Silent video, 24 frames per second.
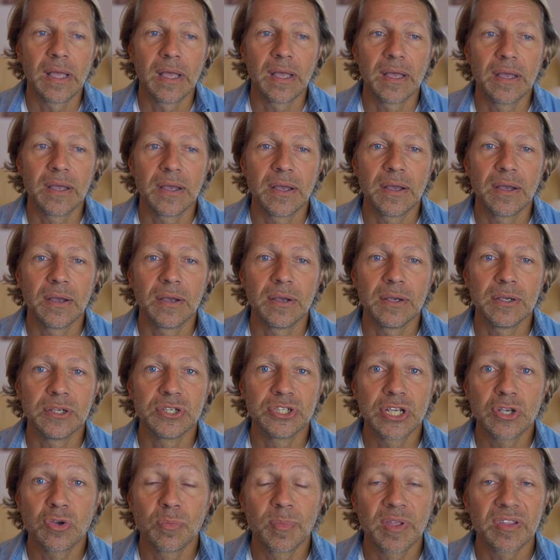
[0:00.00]
euh,
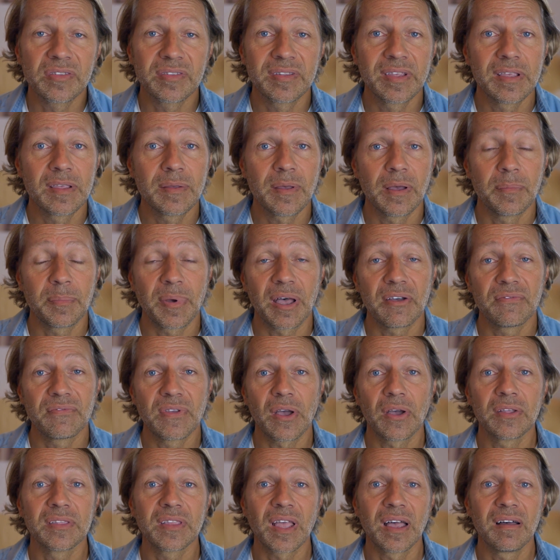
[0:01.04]
j'ai commencé par
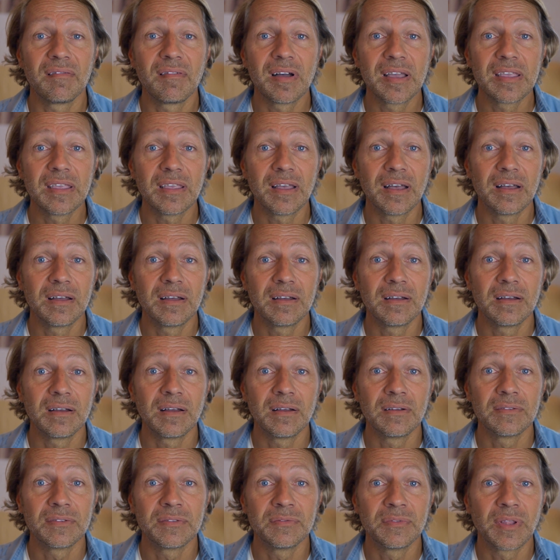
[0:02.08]
faire un travail
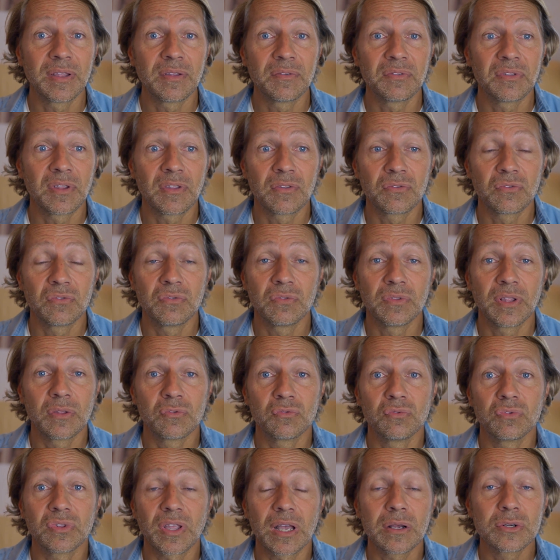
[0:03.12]
dans, dans,
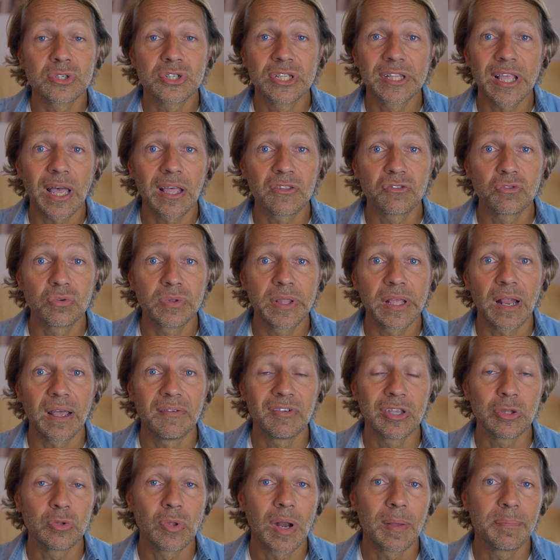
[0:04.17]
du transgénérationnel
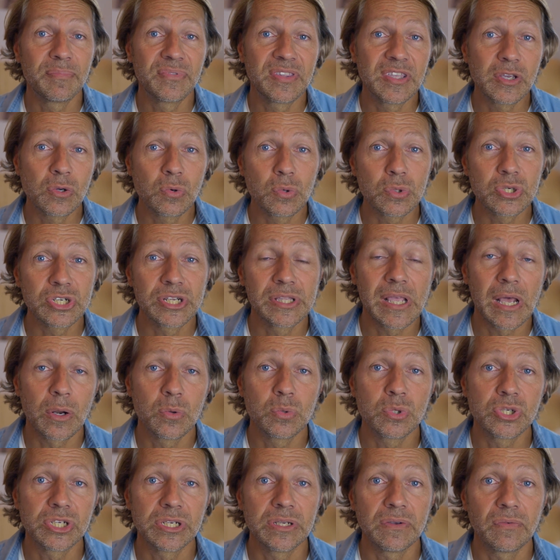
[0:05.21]
avec de la psychogénéalogie.